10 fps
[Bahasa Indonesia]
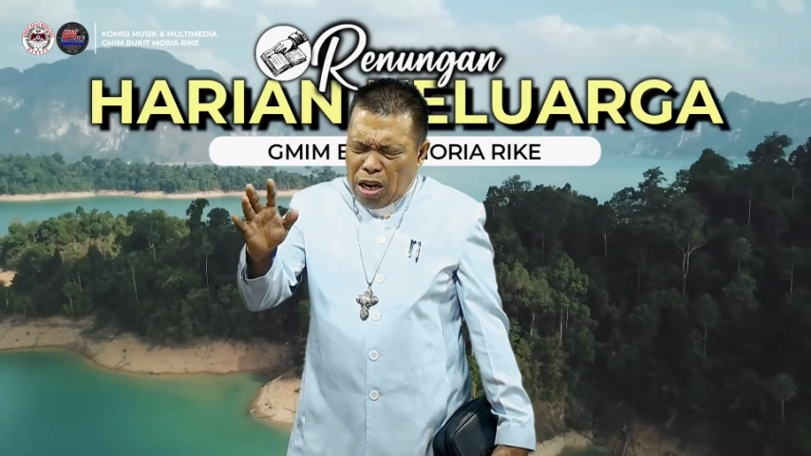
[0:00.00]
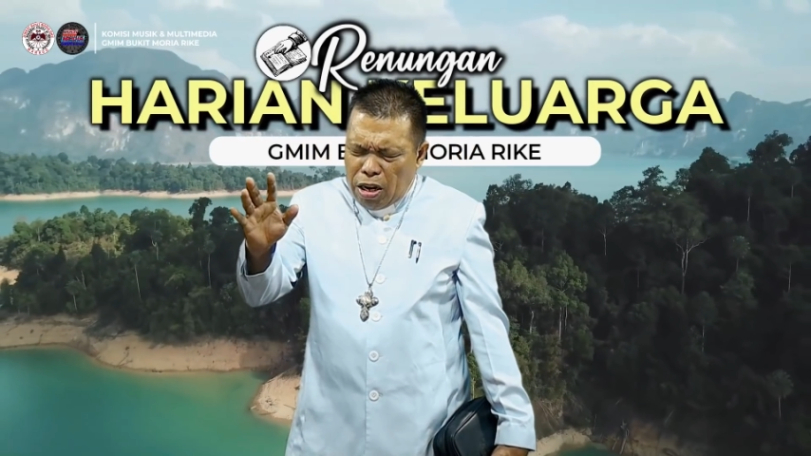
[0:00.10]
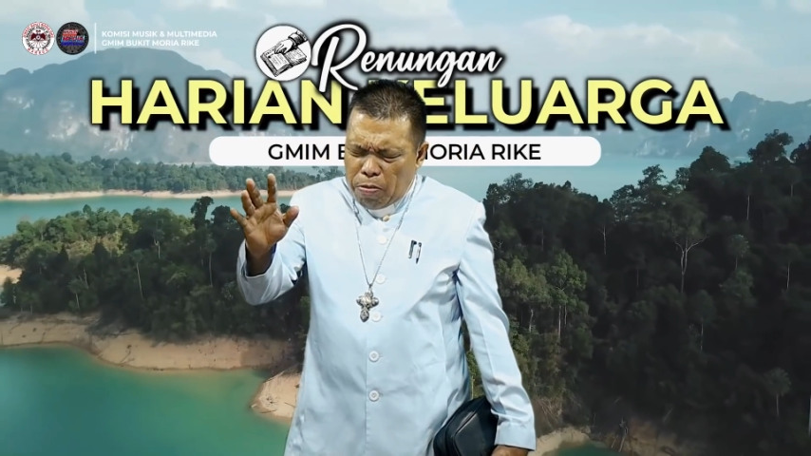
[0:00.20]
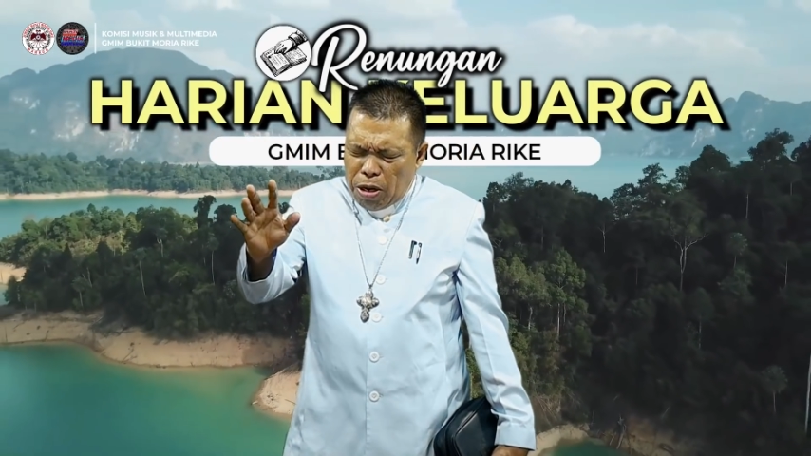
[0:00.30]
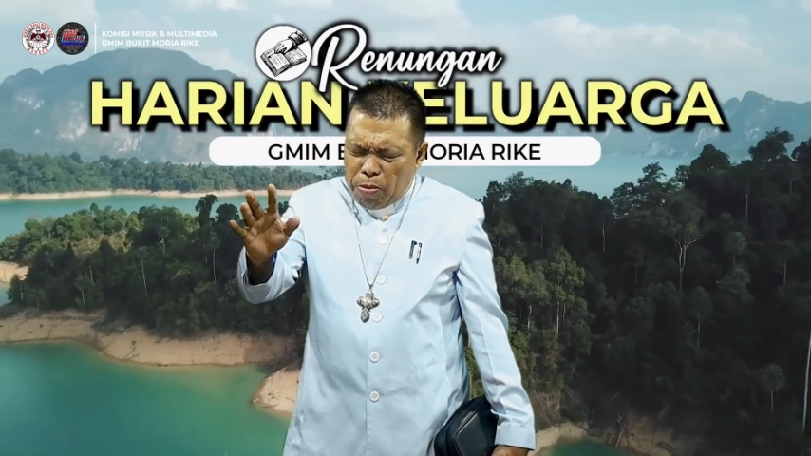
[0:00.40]

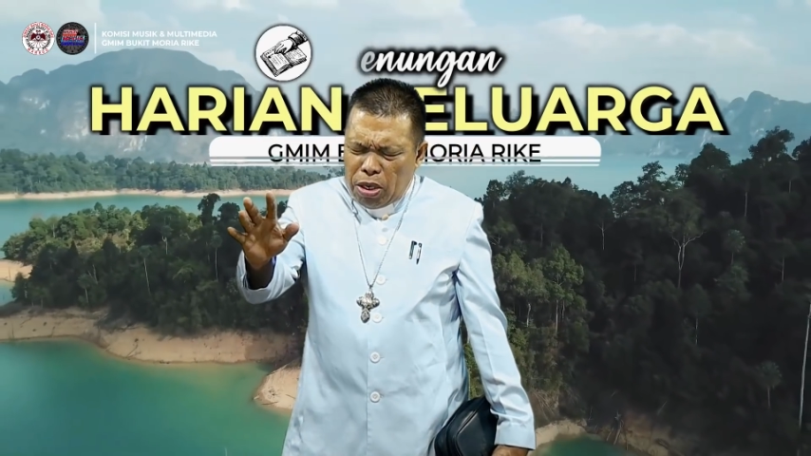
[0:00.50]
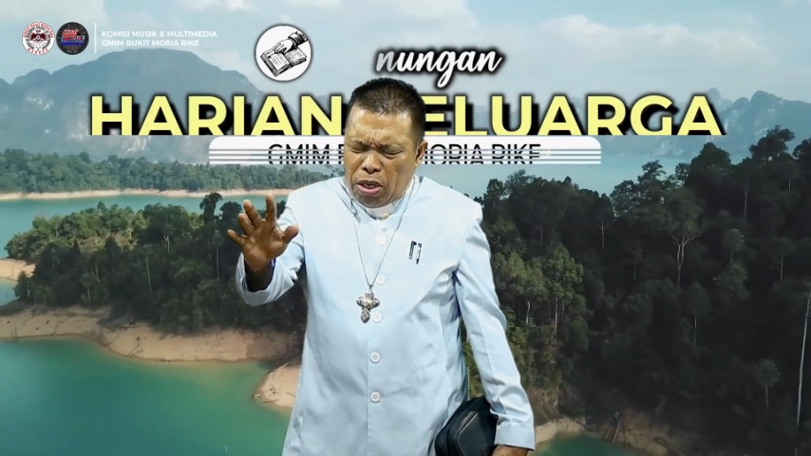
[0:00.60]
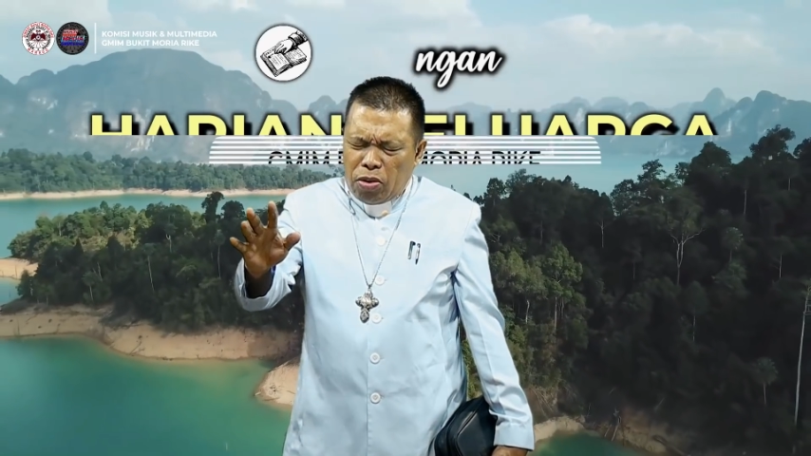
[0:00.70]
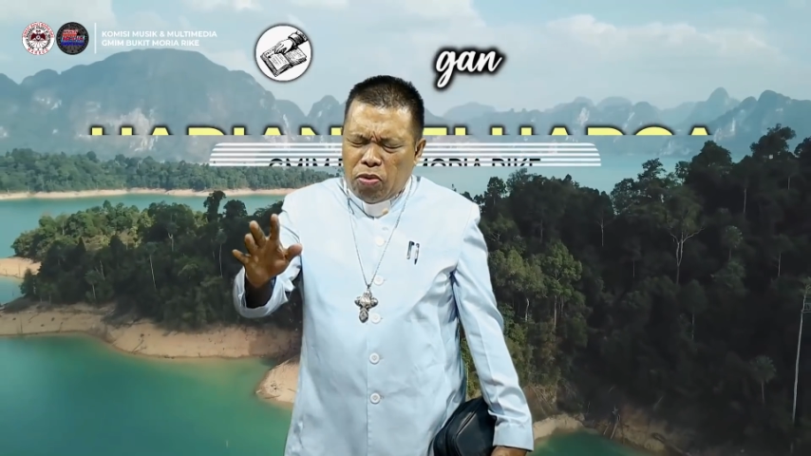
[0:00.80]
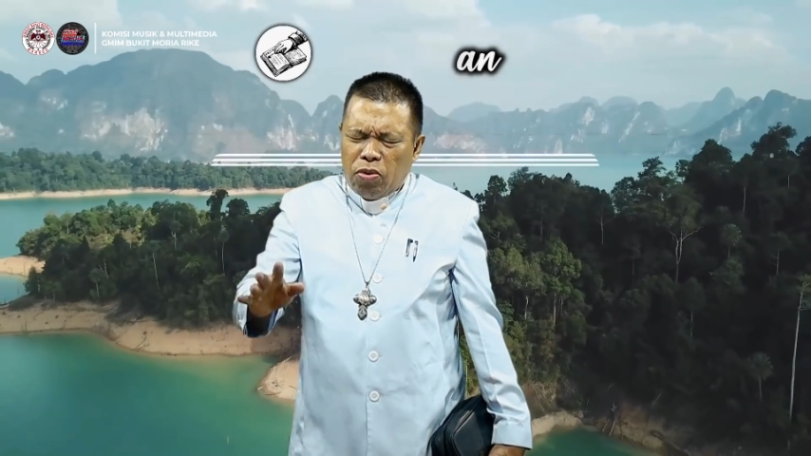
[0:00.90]
dalam nama
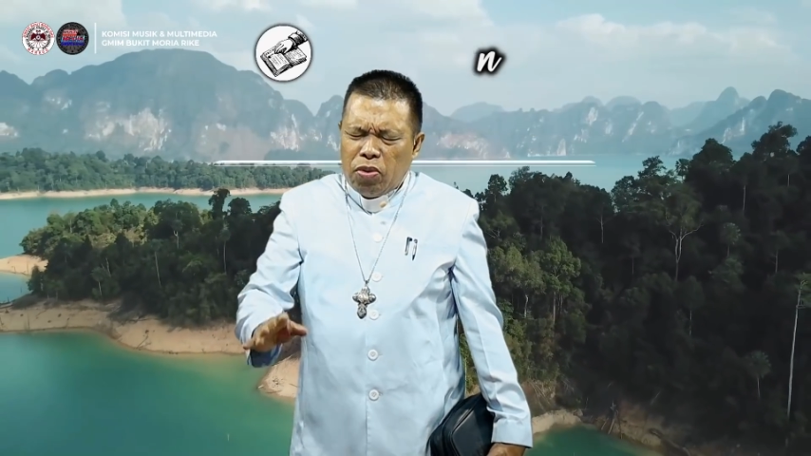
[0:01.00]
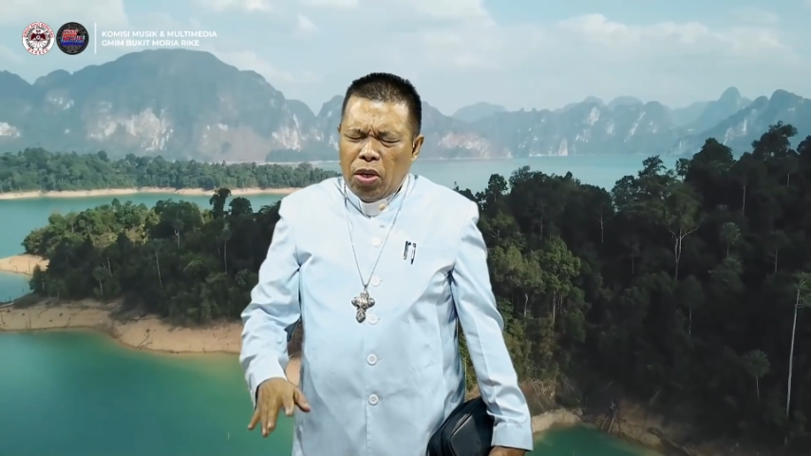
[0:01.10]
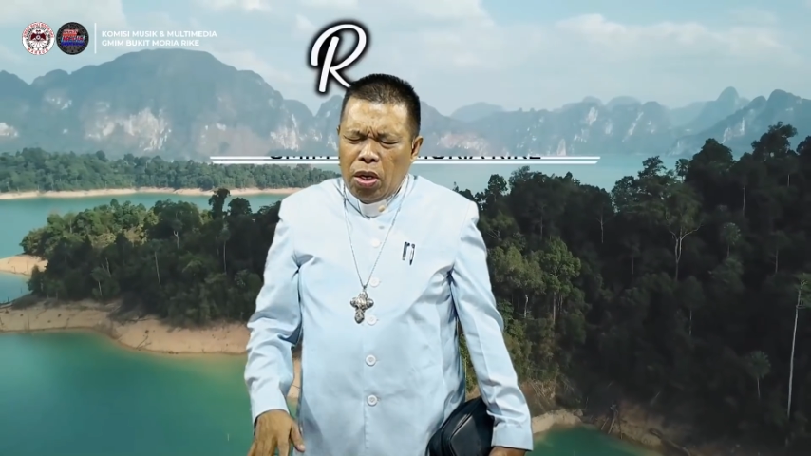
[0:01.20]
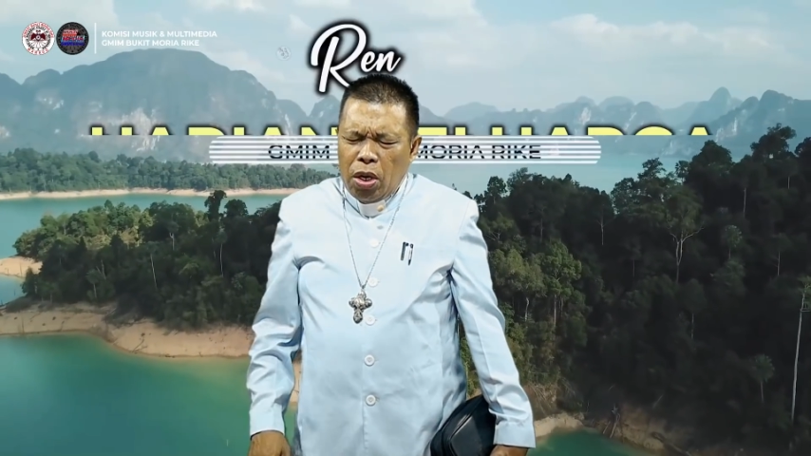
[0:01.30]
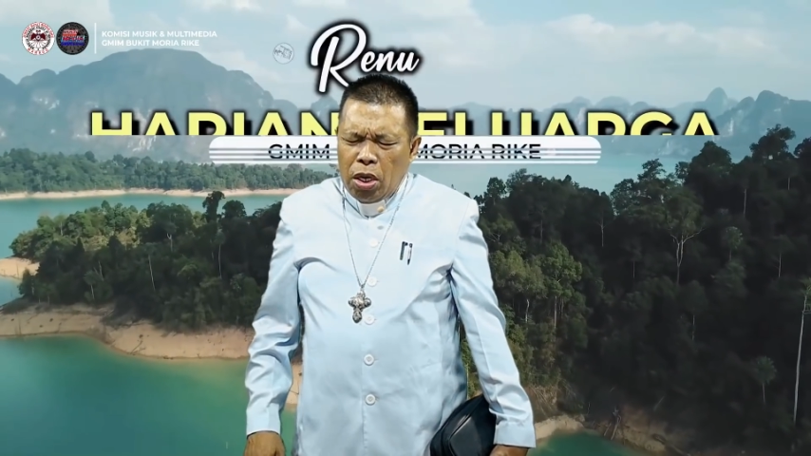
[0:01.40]
Yesus.